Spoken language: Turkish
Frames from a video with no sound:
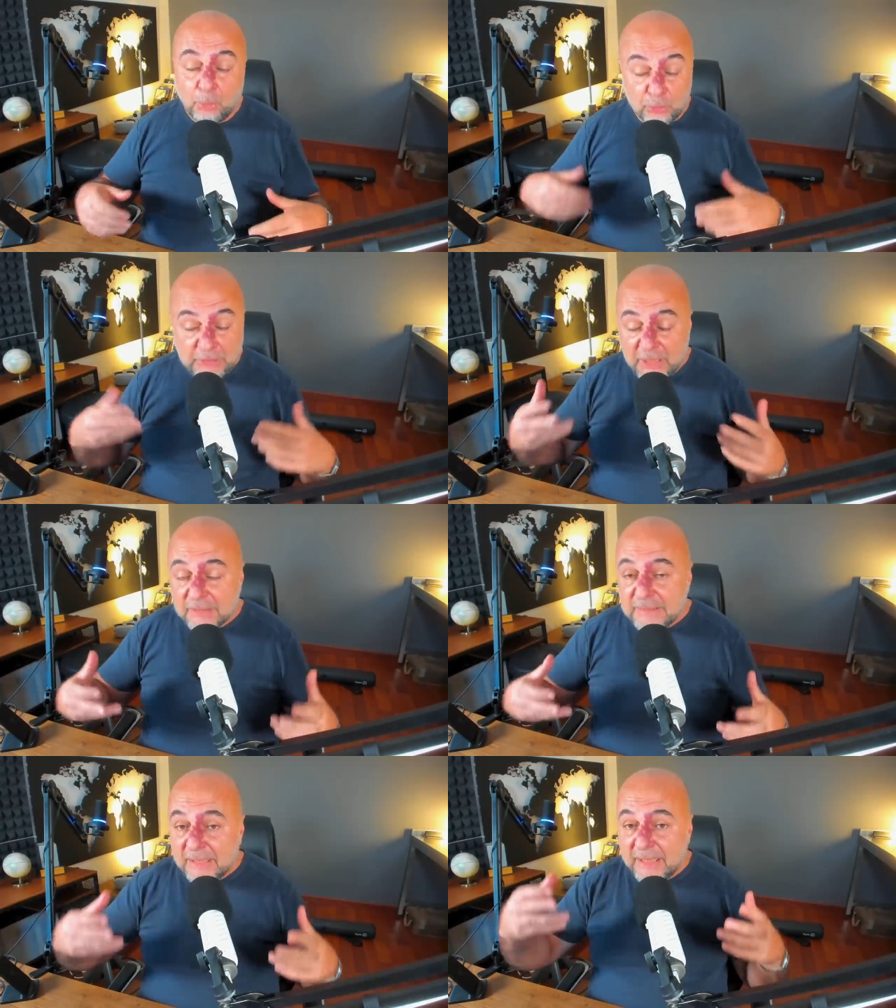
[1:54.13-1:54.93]
Öte
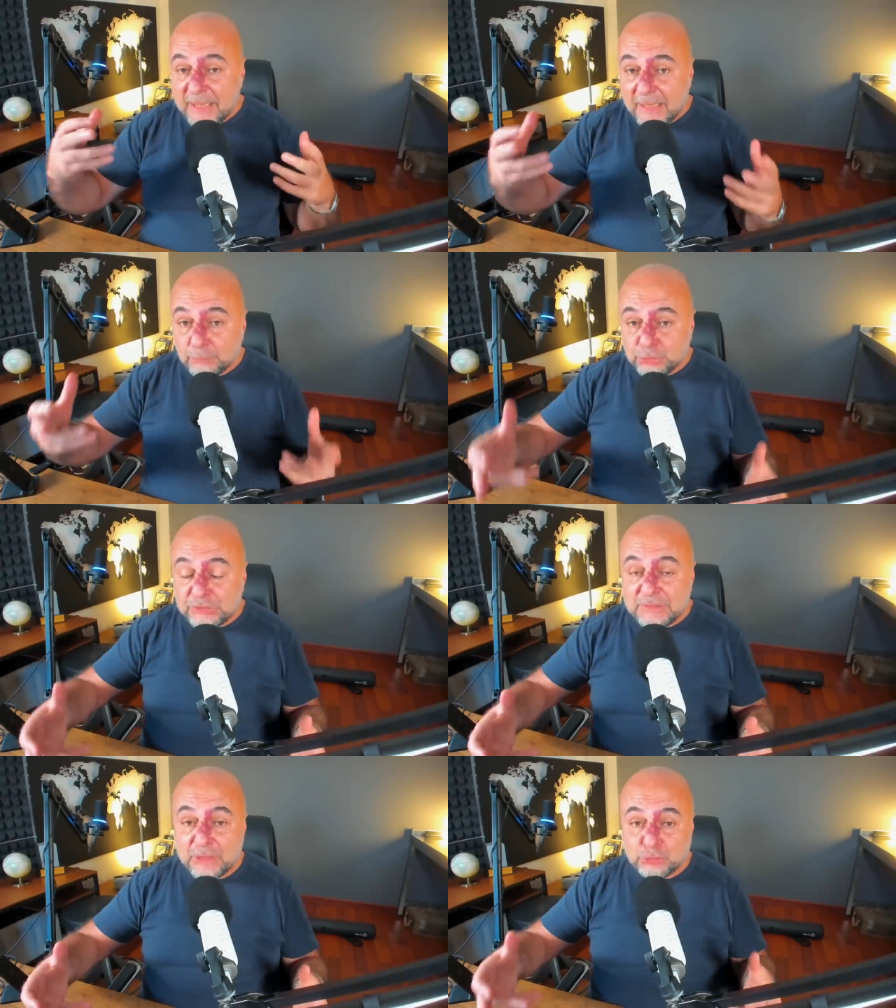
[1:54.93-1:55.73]
yandan eğer
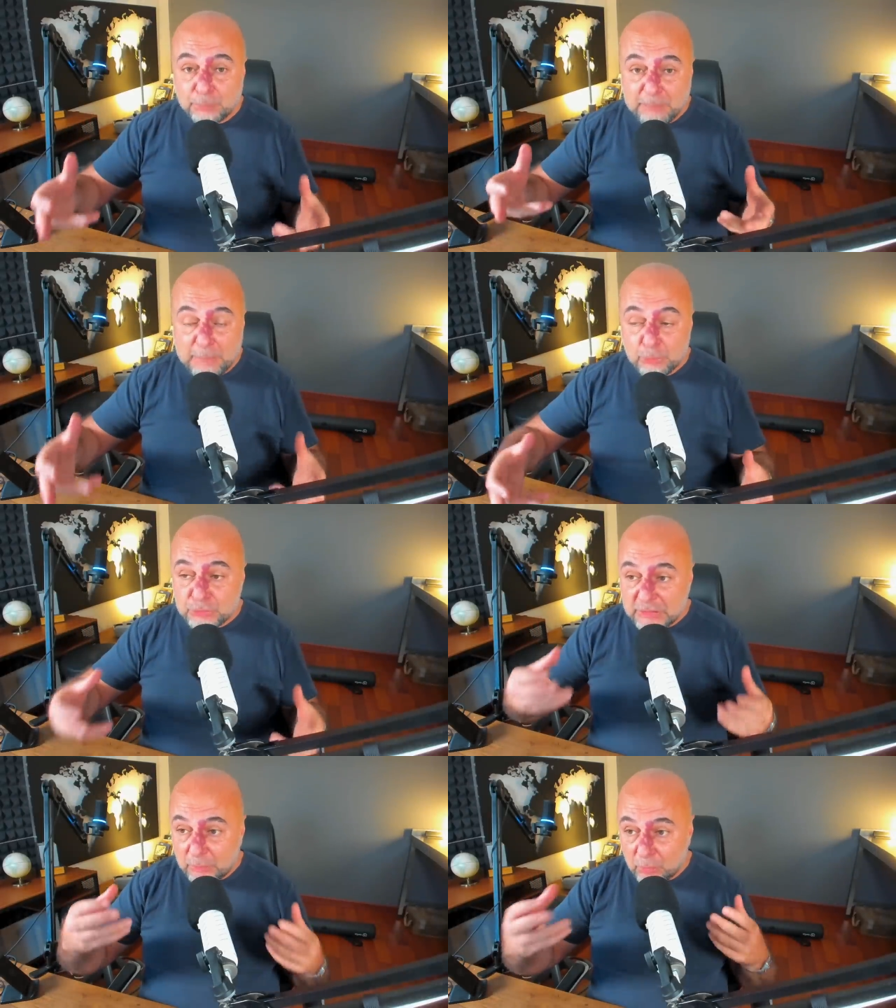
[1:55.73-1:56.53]
müşteriler çok
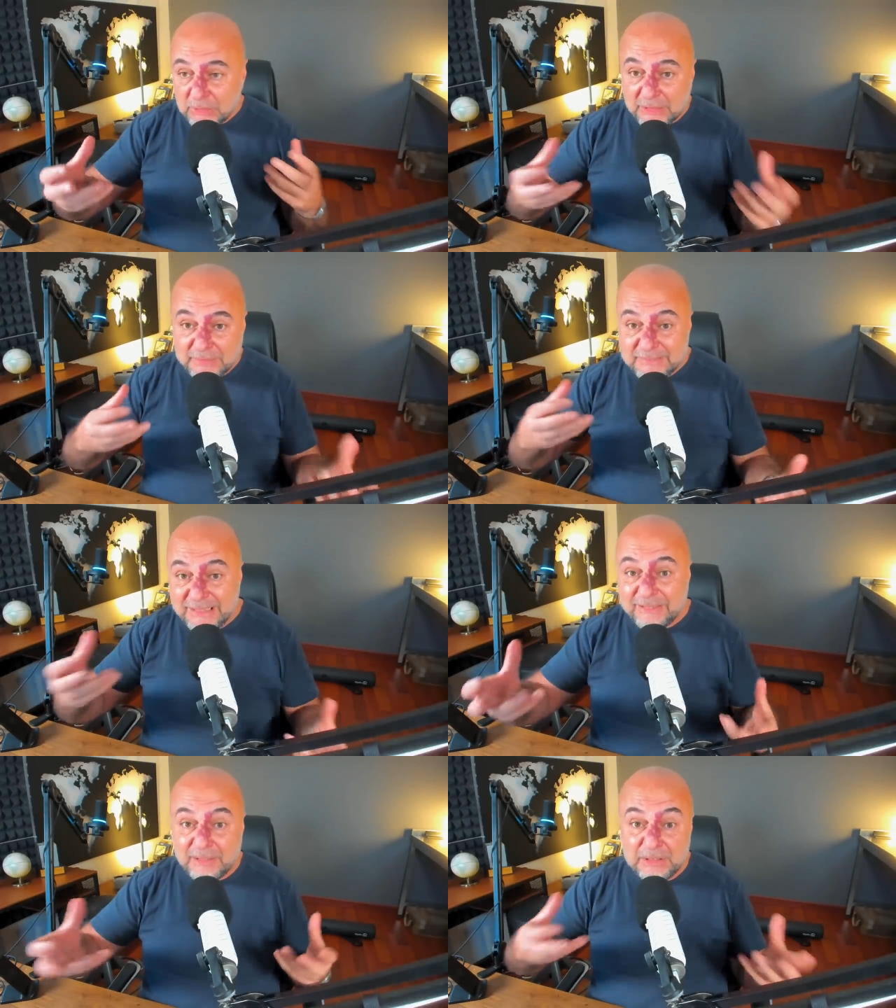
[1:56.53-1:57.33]
memnunsa onlarla
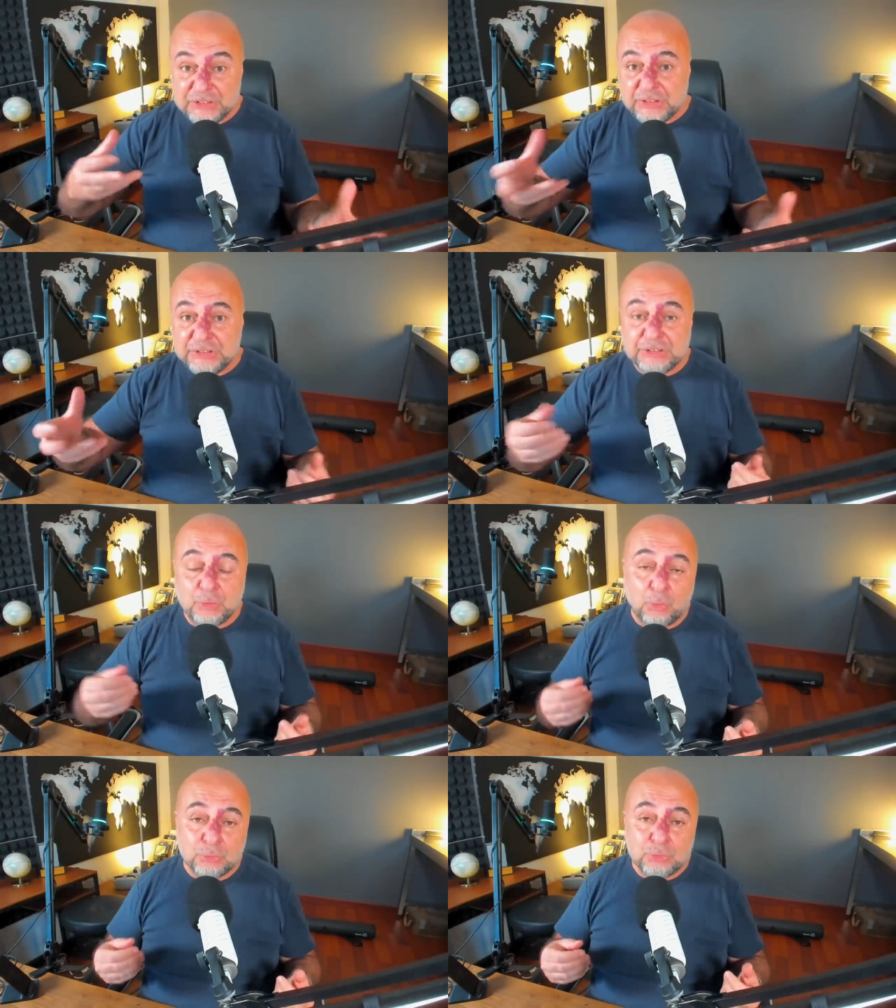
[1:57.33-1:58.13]
direkt ilişki içinde
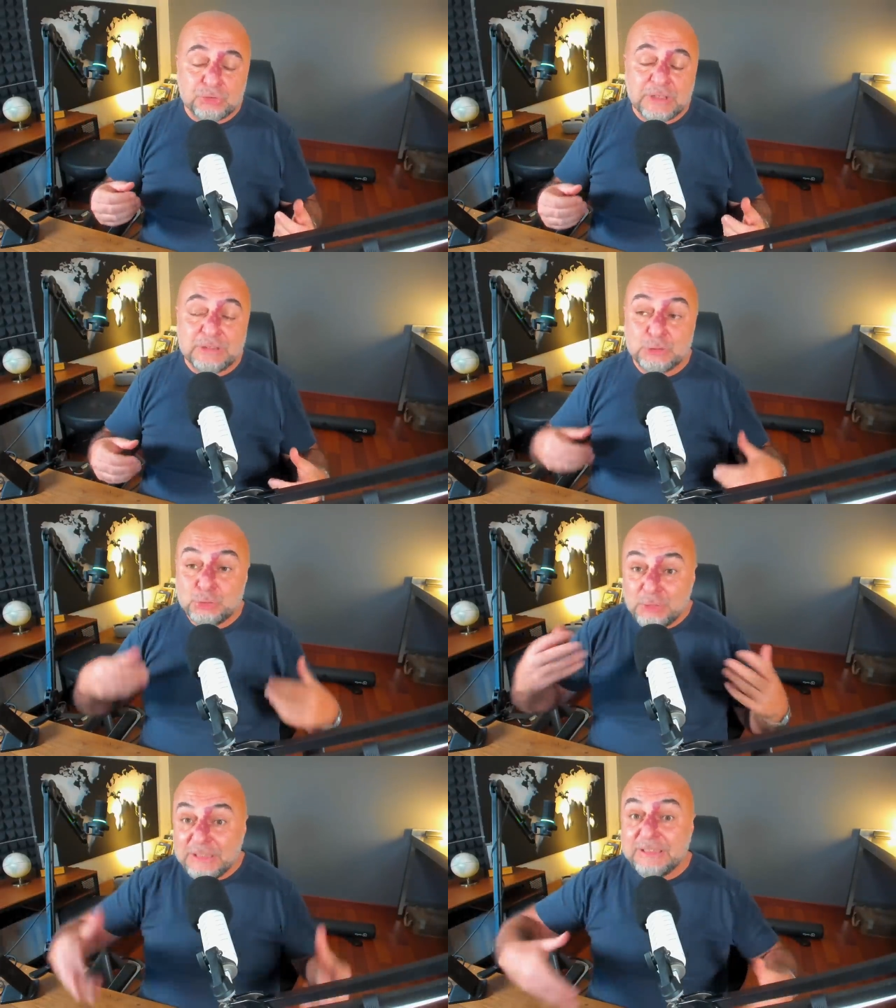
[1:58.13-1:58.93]
olduğunuzdan
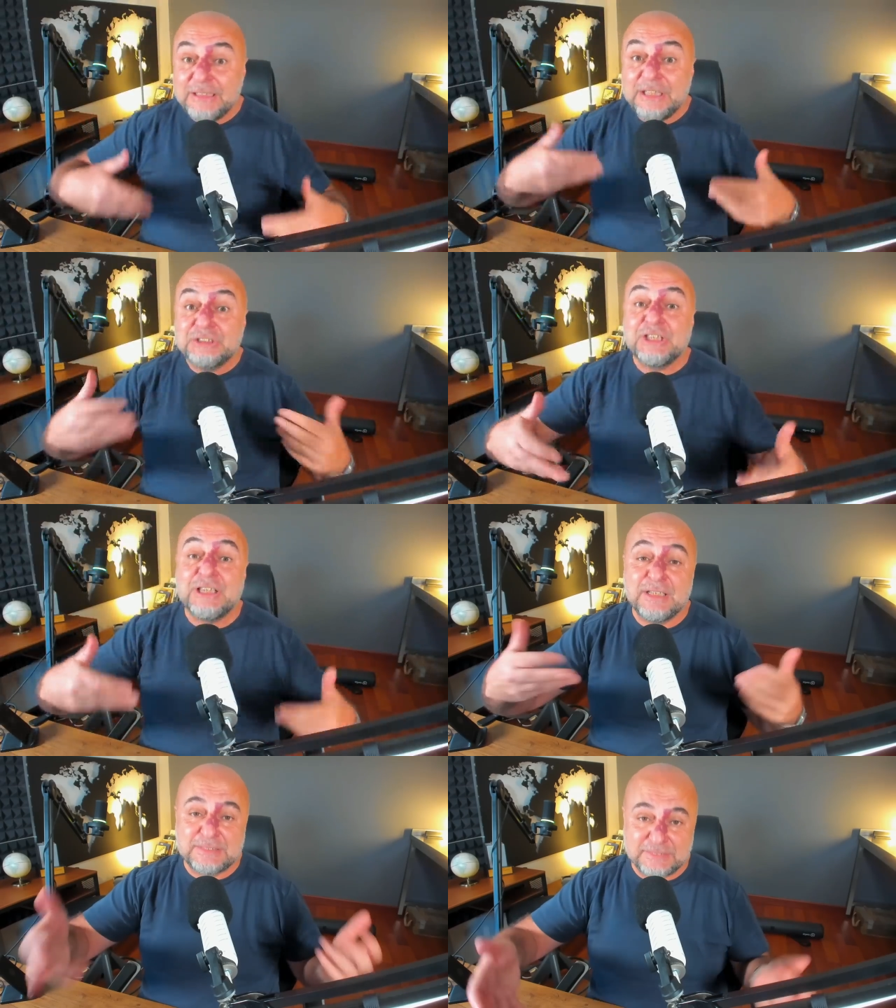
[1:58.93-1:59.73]
sürekli yeni
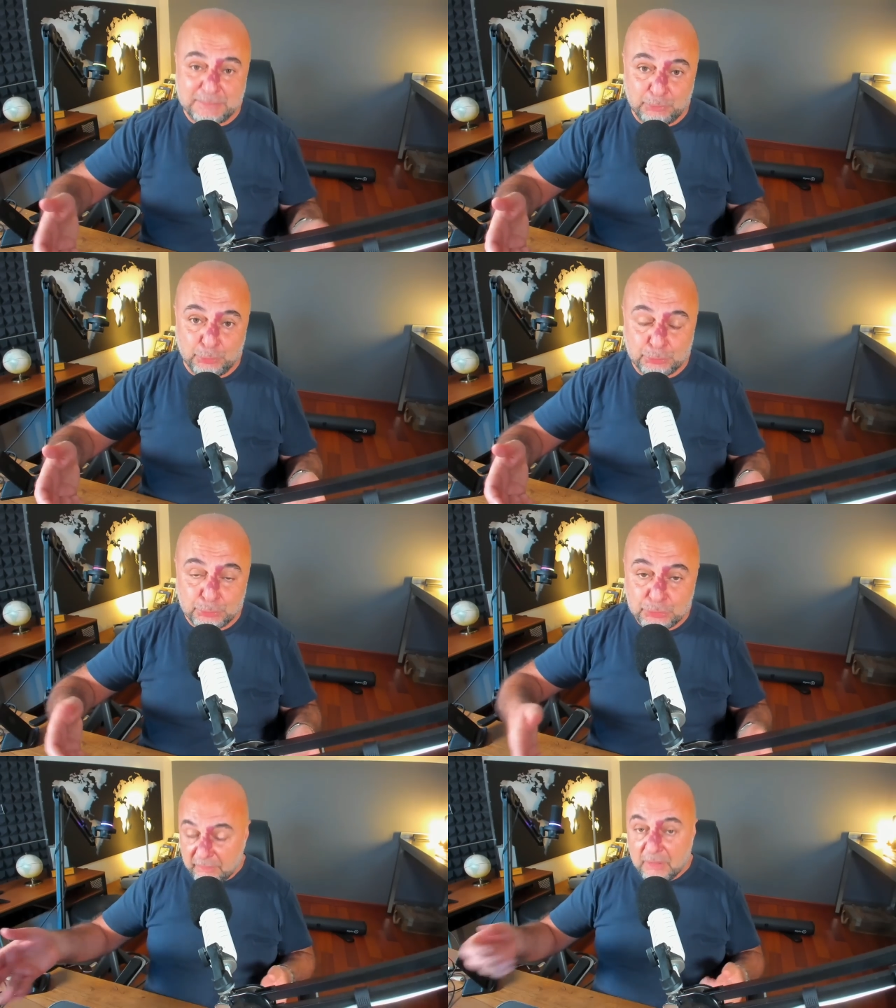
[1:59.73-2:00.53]
şeyler de
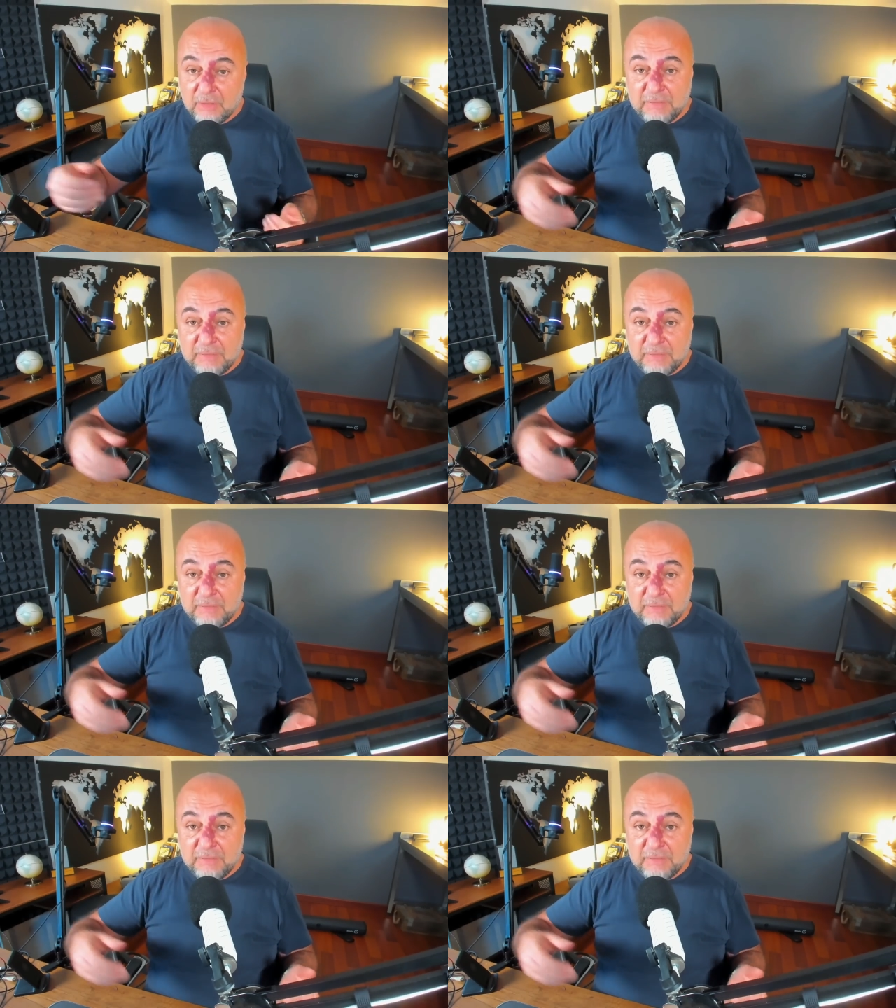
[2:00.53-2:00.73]
satabiliyorsunuz.